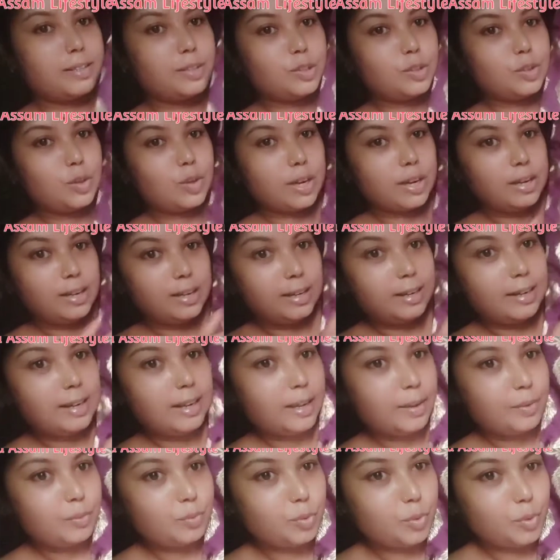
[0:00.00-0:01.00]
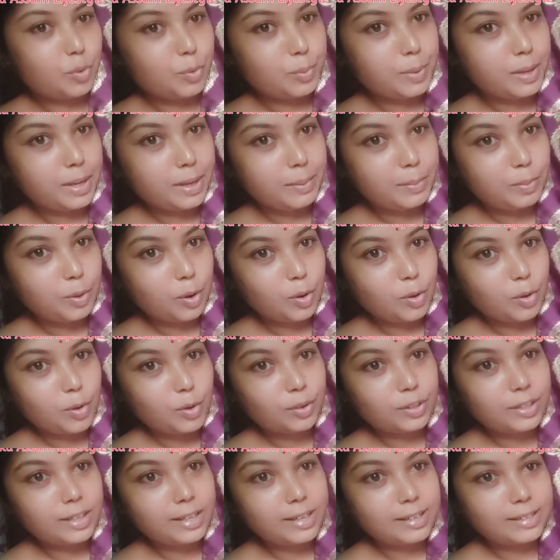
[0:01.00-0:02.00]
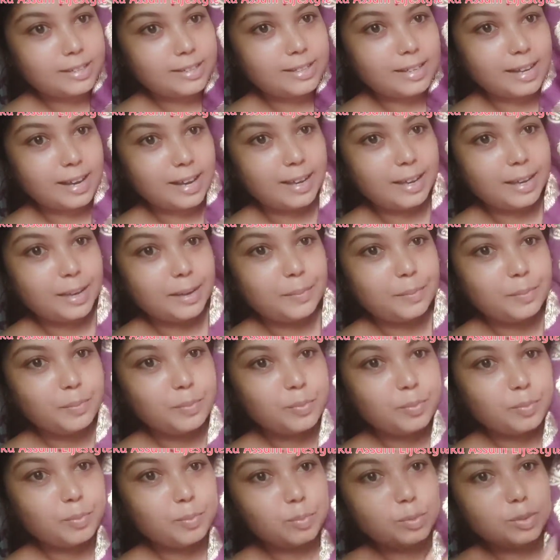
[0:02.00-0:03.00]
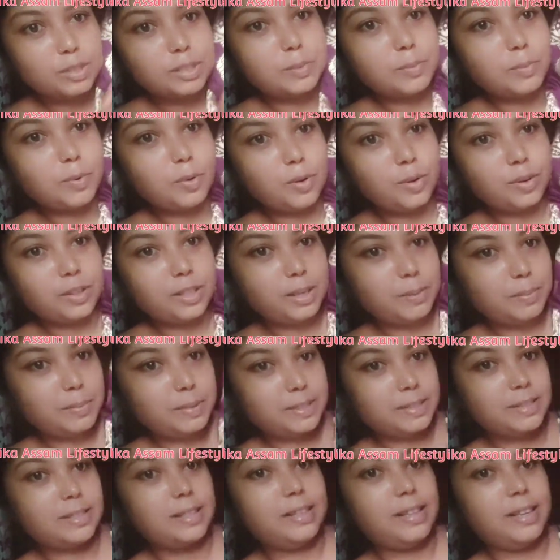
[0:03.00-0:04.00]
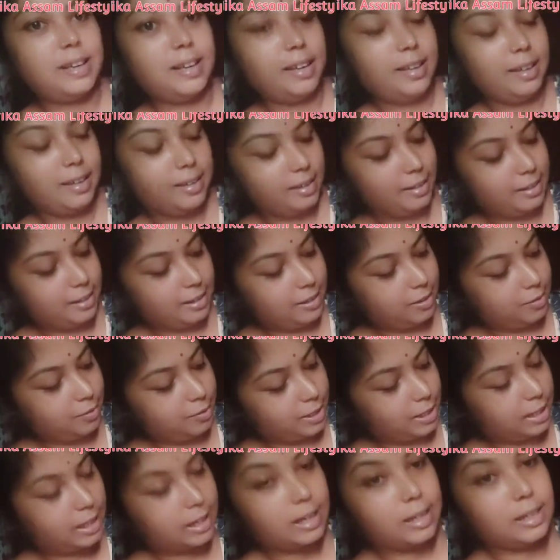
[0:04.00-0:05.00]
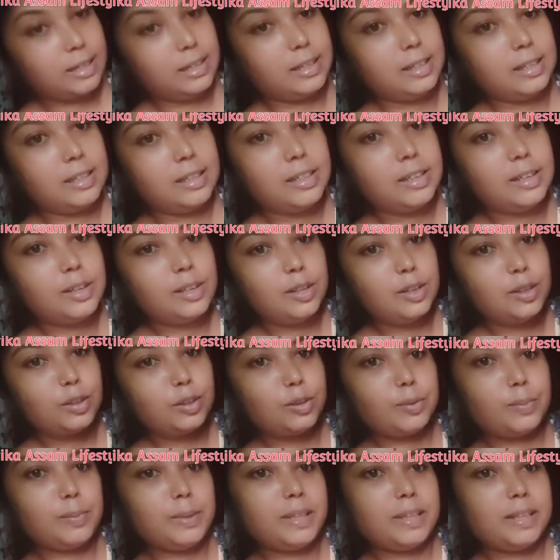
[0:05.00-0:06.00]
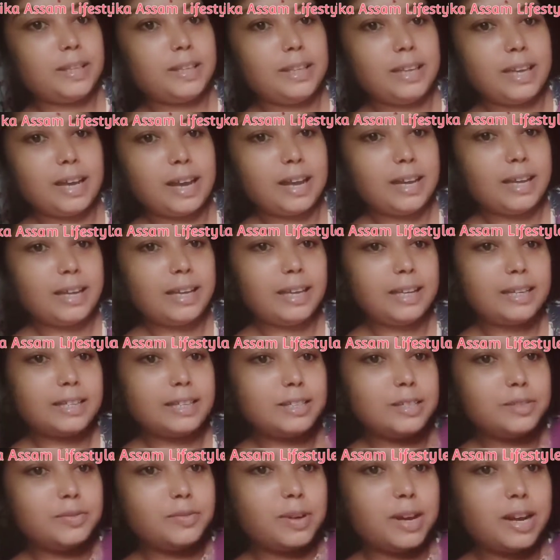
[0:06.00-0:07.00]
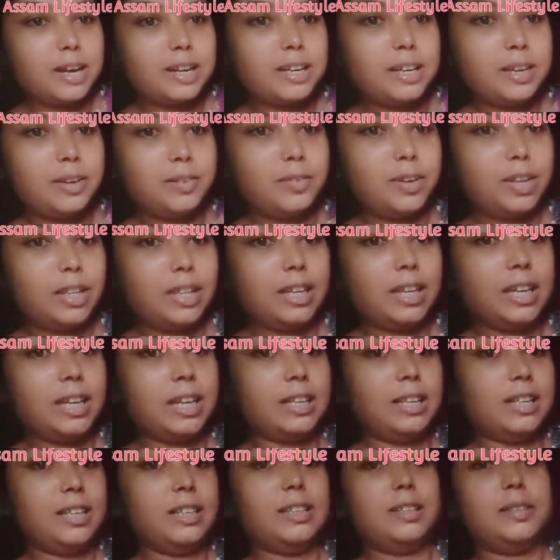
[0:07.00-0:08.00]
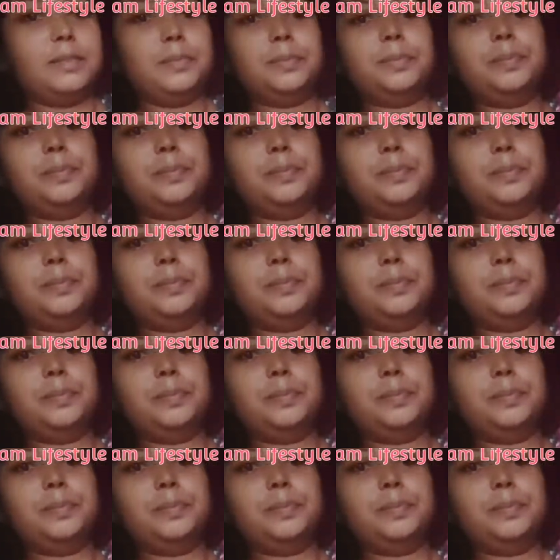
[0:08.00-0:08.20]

जो कलर है वो भी बहुत ही अच्छा है मुझे बहुत ही पसंद है ये वाला कलर तो मैंने लिया है इस बार ये वाली कलर